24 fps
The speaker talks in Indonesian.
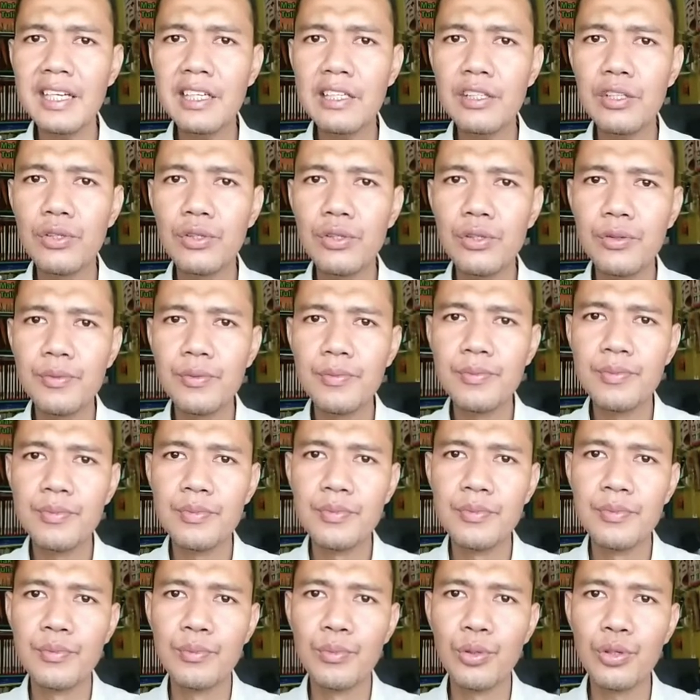itu,
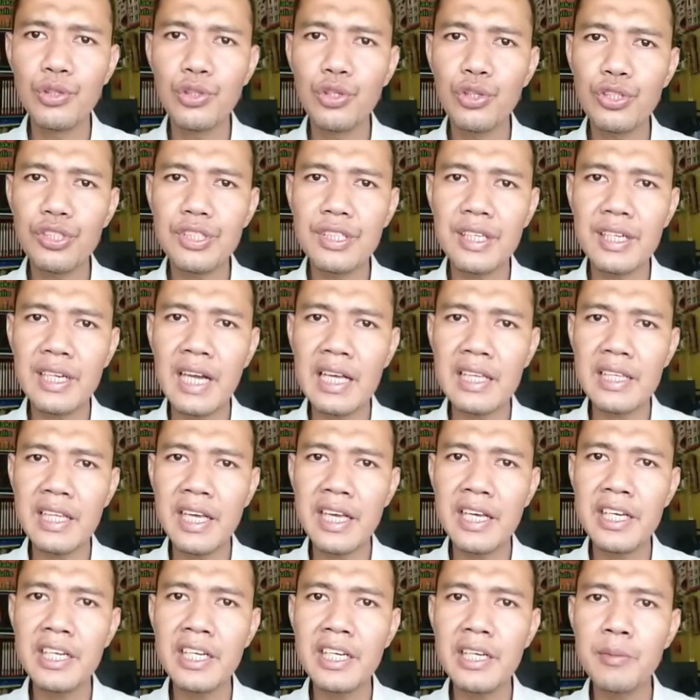butuh
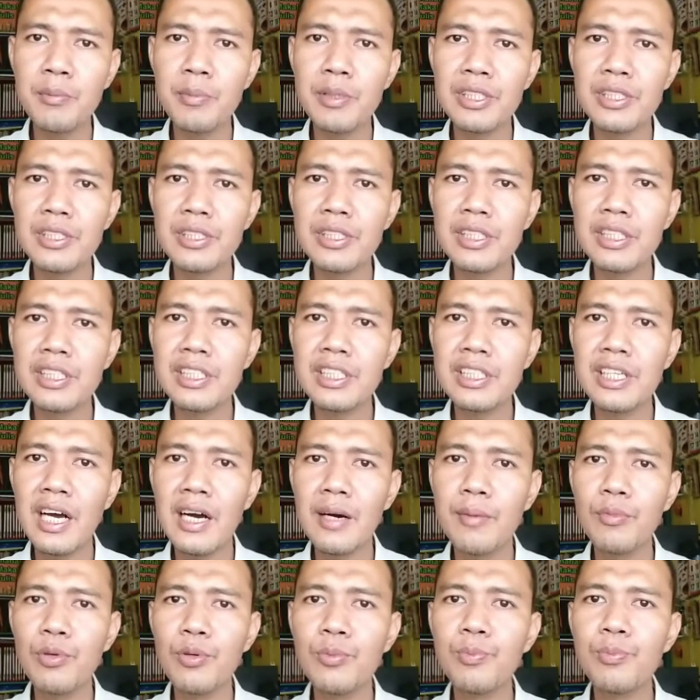strategi bisnis
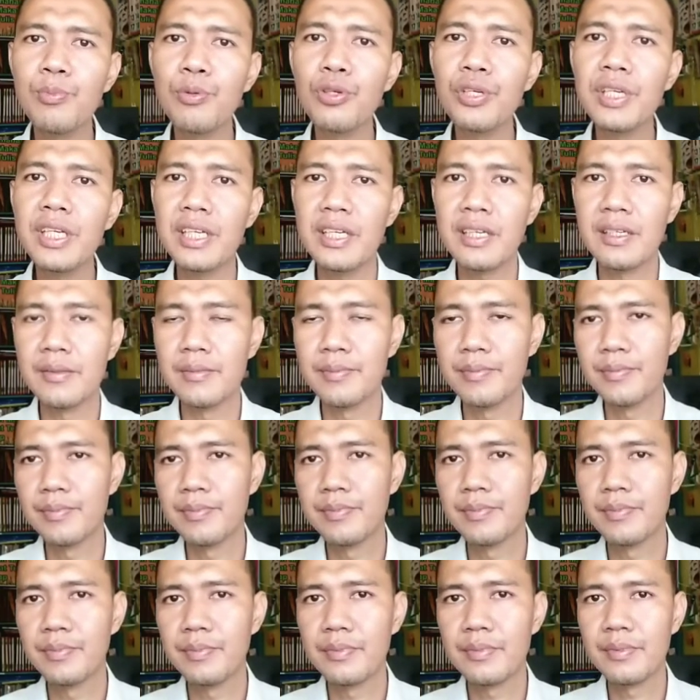yang mumpuni
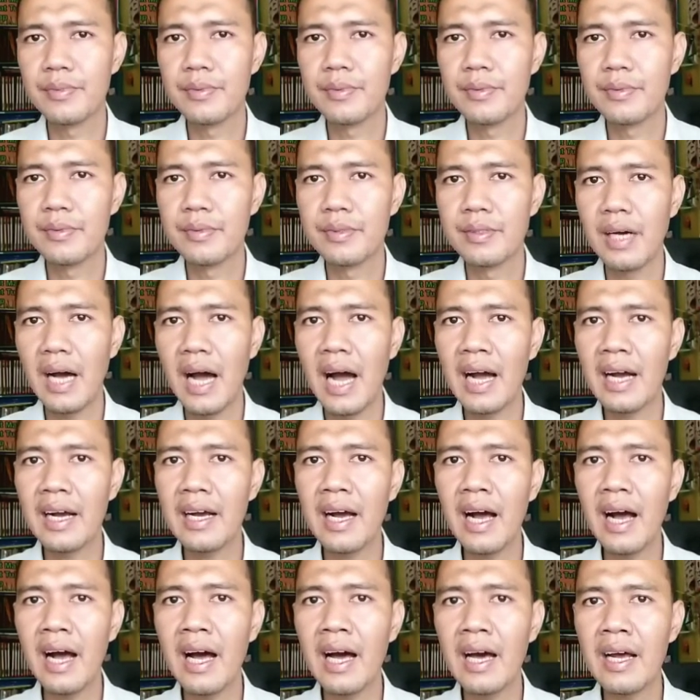
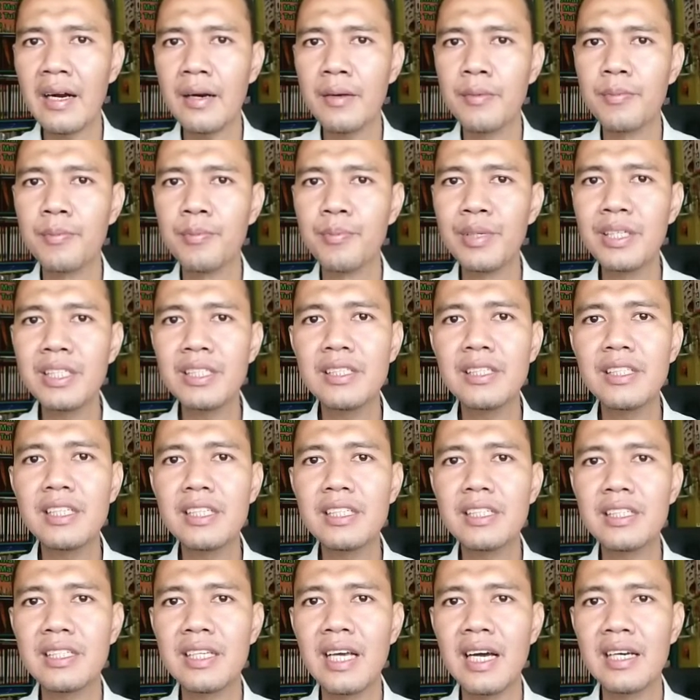agar
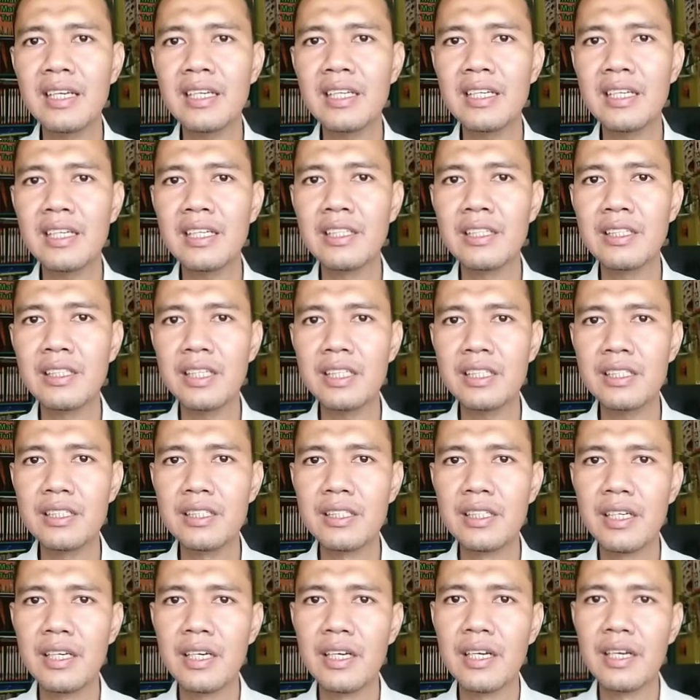bisnis yang dirintis
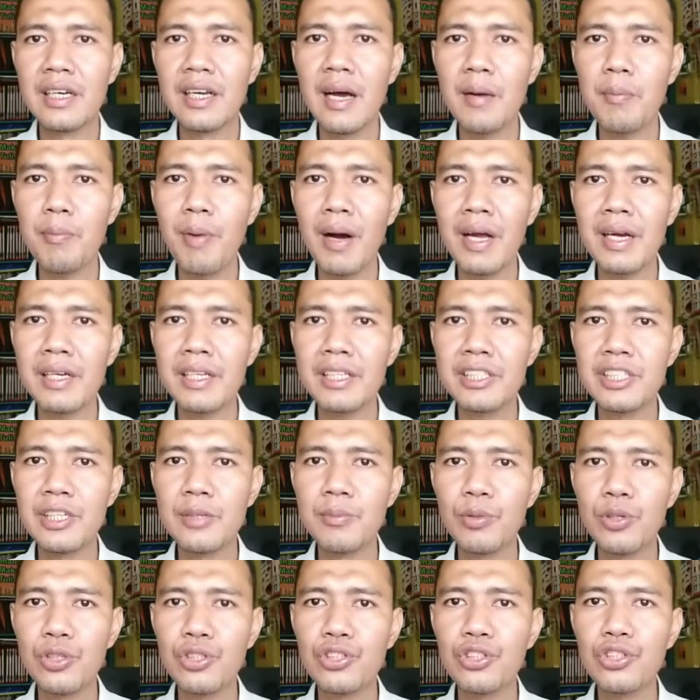dapat
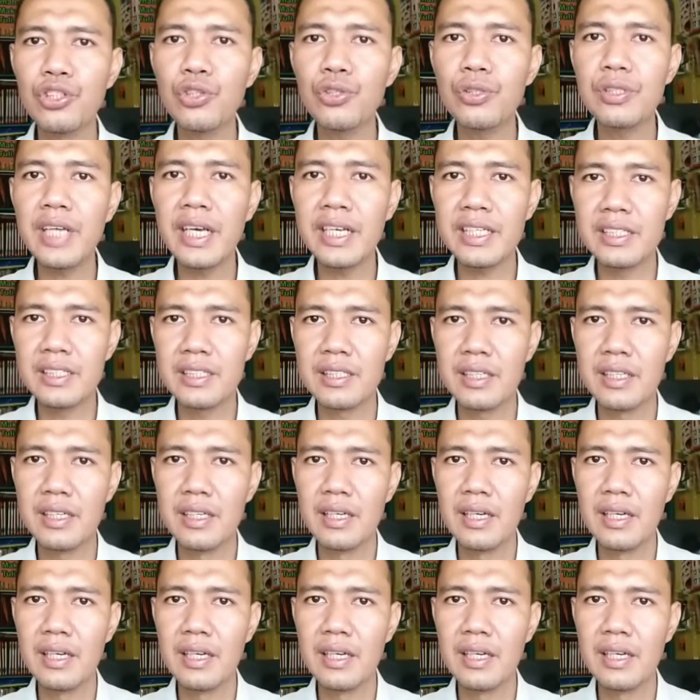disebut sukses.